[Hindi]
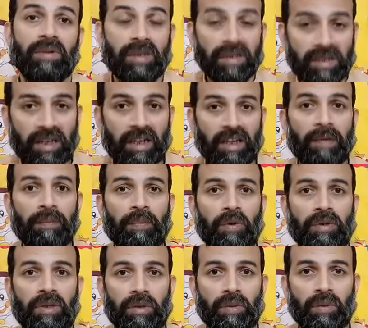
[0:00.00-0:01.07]
इसलिए ये
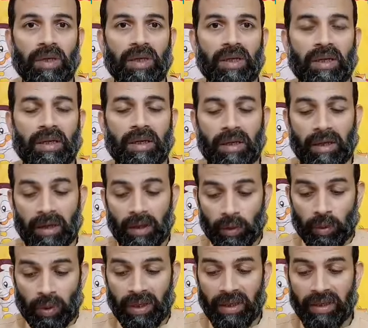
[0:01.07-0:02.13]
इंपॉर्टेंट हो गया
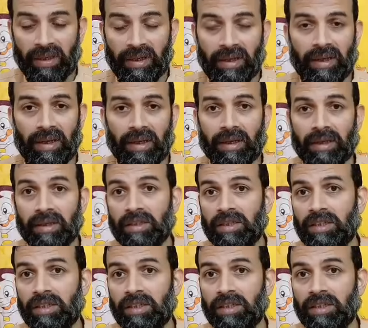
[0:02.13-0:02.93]
तो आइए देखिए